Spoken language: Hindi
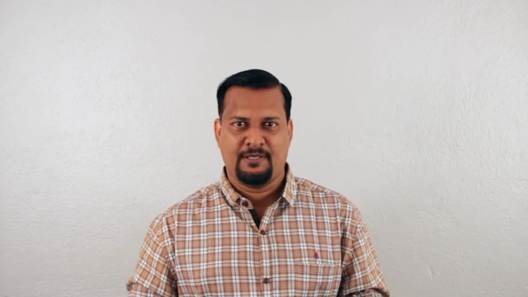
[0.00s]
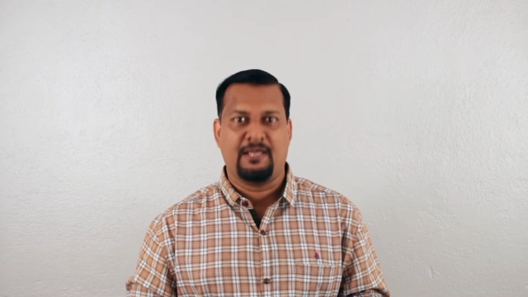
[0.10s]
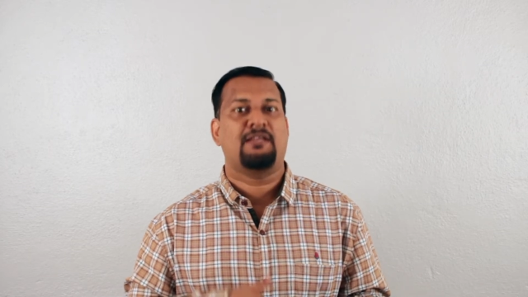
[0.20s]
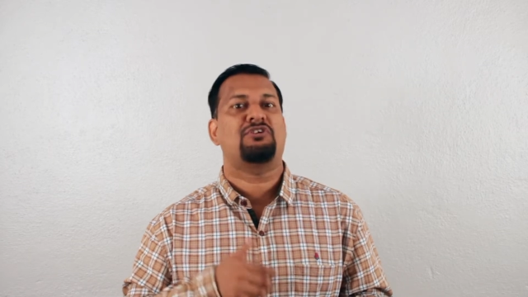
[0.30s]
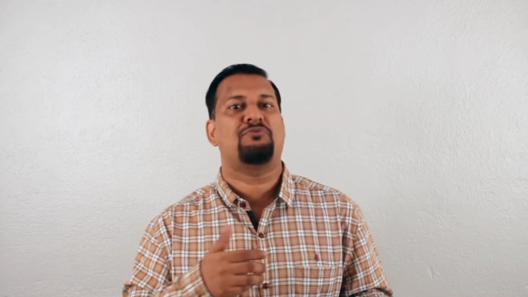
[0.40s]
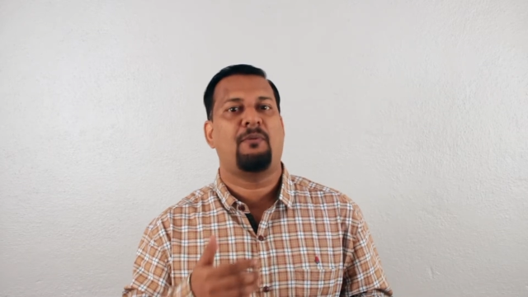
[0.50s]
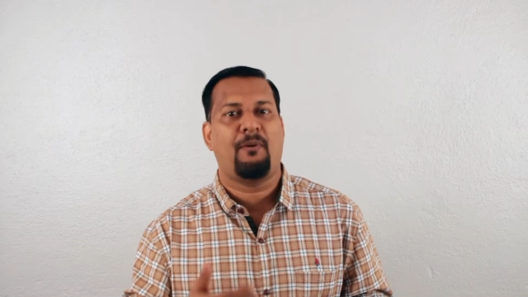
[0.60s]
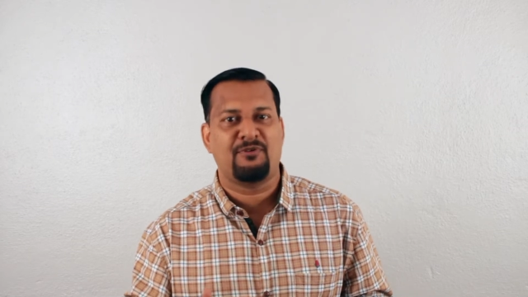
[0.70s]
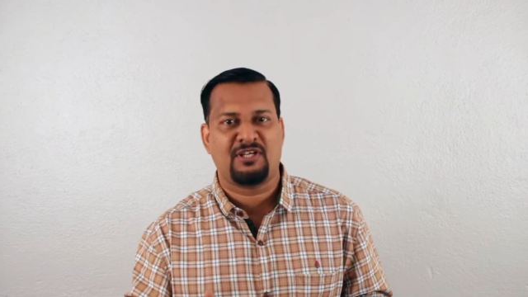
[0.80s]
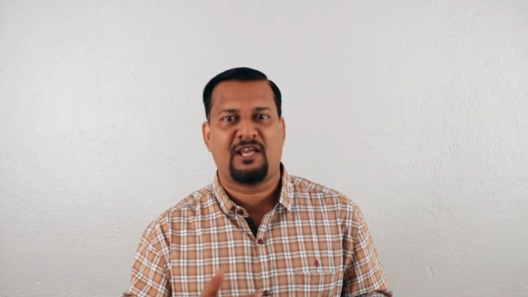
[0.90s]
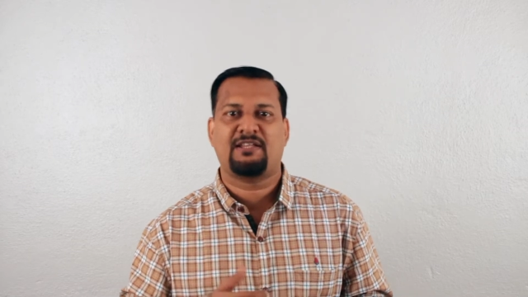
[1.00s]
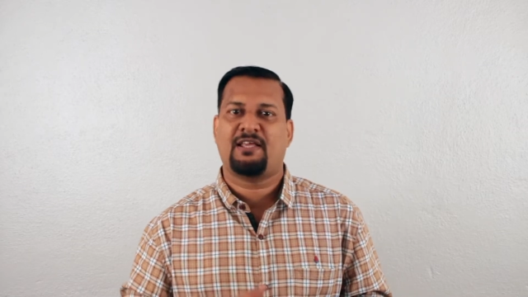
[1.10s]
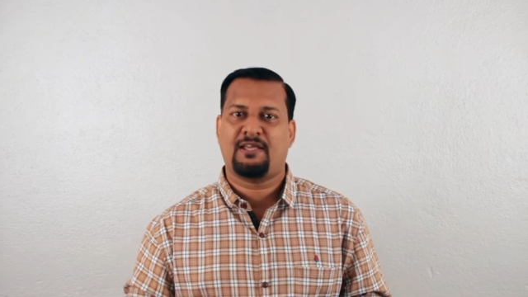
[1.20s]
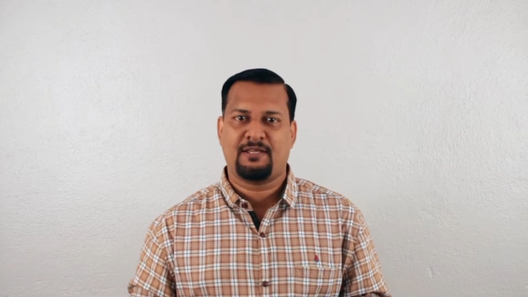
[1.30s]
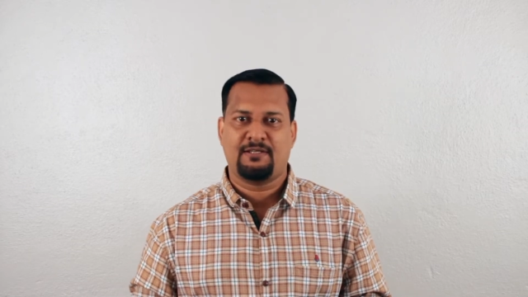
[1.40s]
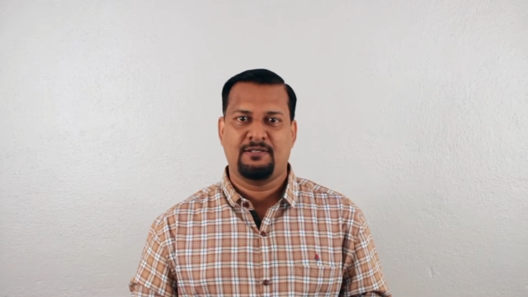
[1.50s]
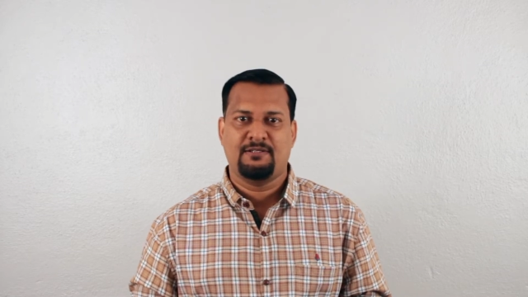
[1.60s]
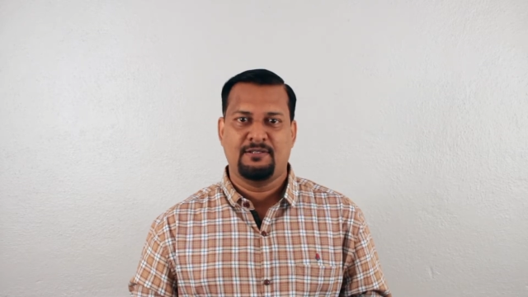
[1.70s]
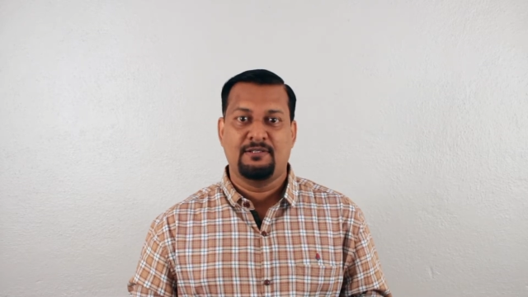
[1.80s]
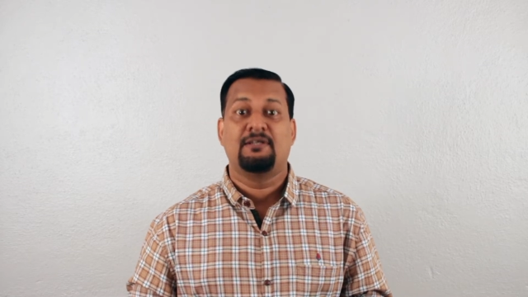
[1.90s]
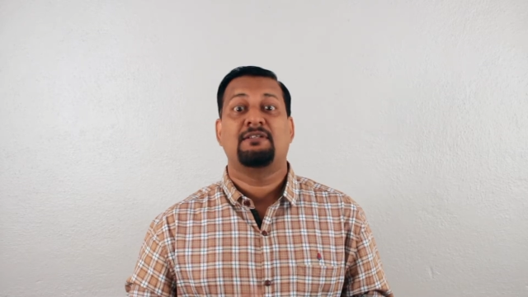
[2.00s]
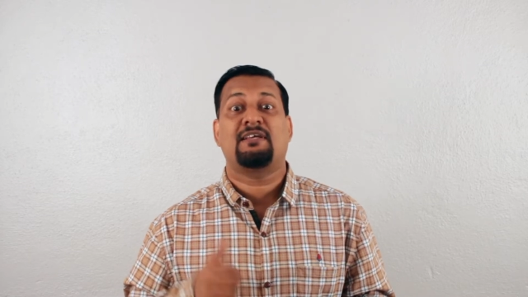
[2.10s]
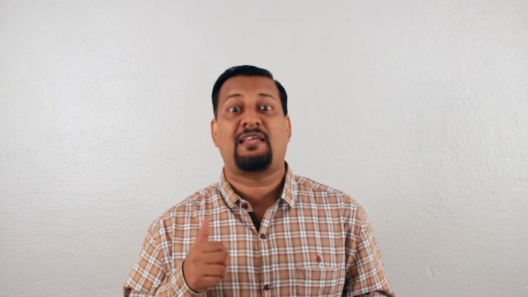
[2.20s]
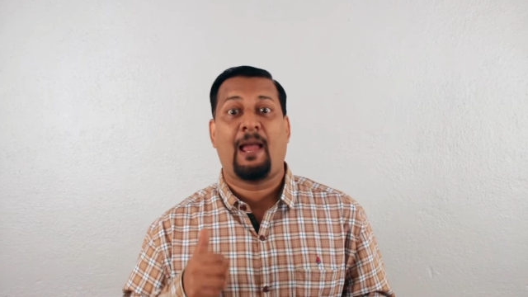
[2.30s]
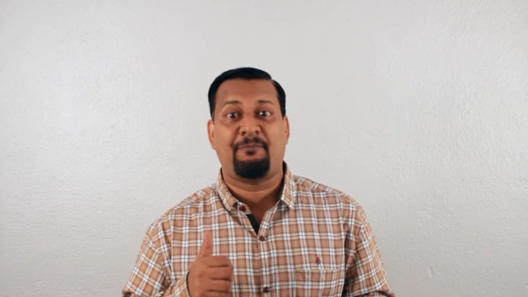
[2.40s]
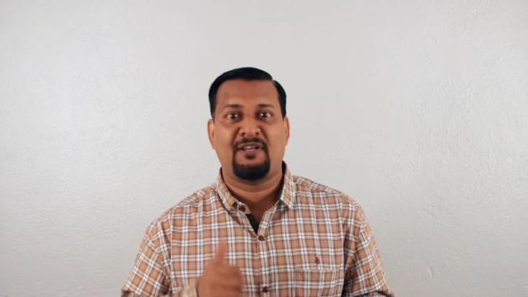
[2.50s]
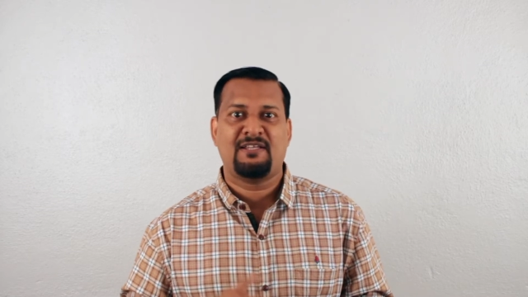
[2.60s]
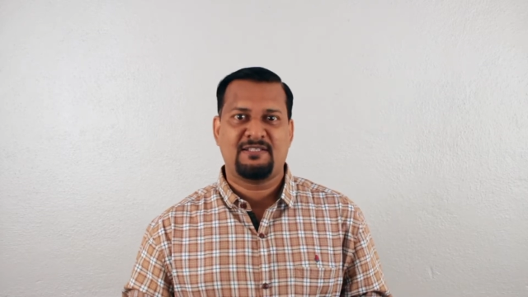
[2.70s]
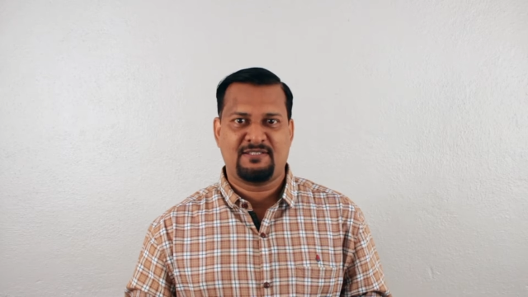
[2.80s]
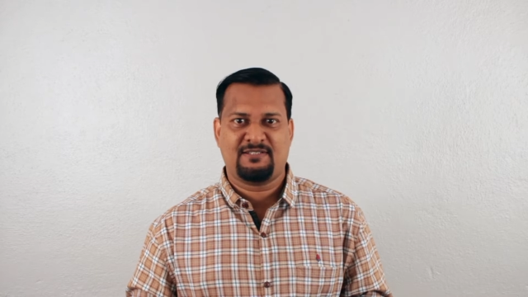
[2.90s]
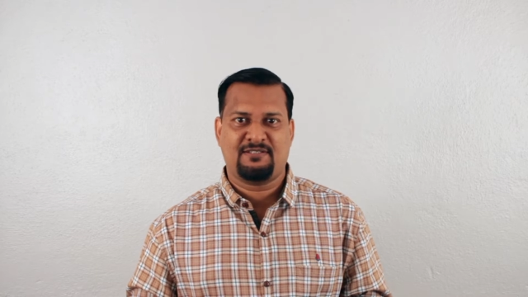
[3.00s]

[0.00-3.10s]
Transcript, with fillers: इंग्लिश में हम हमेशा कहते हैं द कैप्टन इज